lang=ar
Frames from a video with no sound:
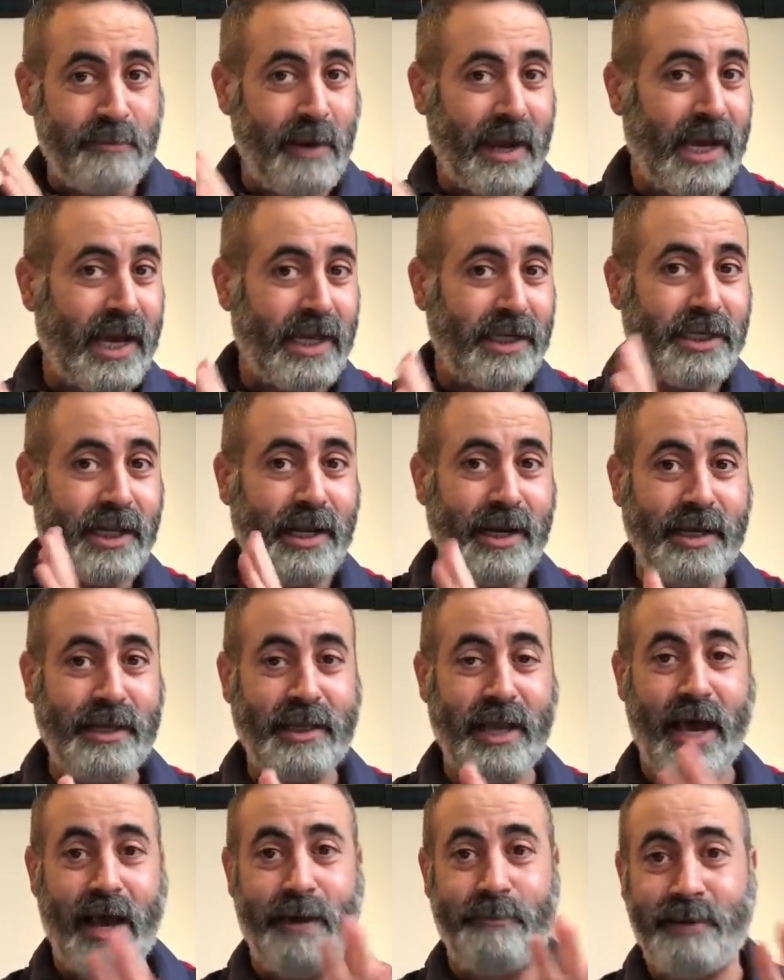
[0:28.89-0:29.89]
كانش اللي
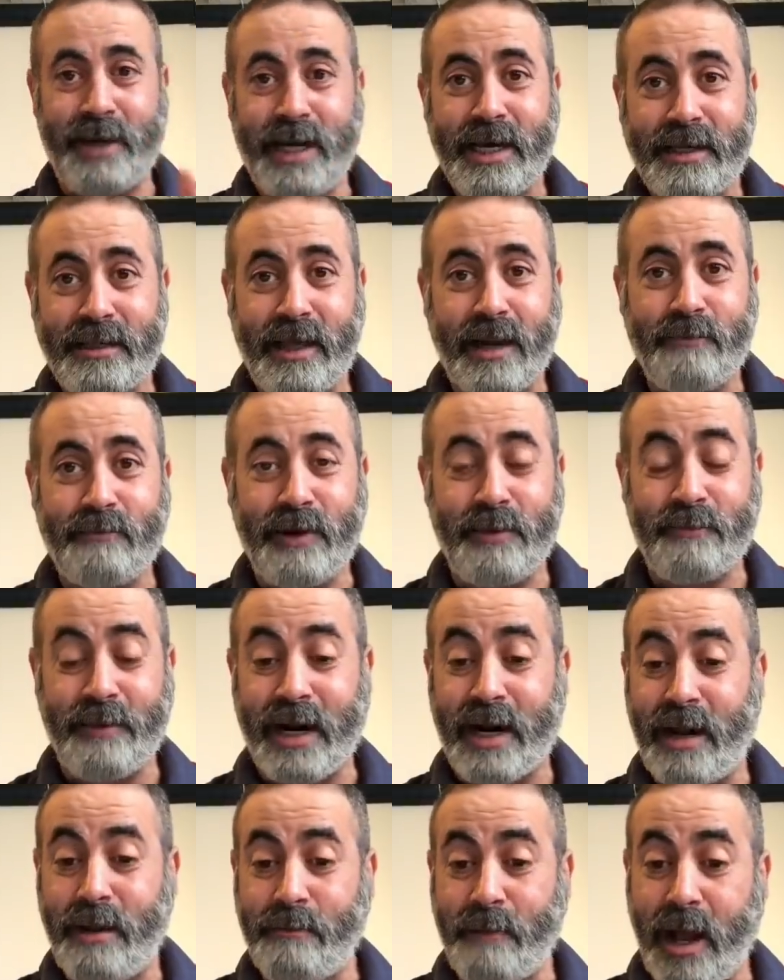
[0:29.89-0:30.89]
تعبني اكثر من
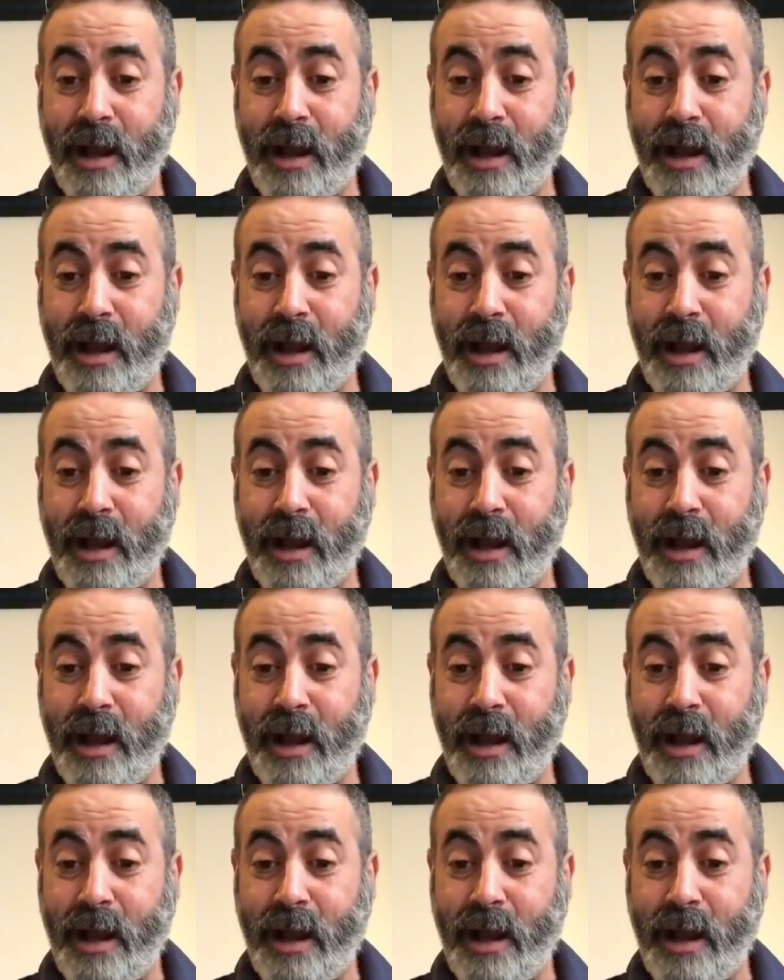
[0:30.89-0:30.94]
بالرحمه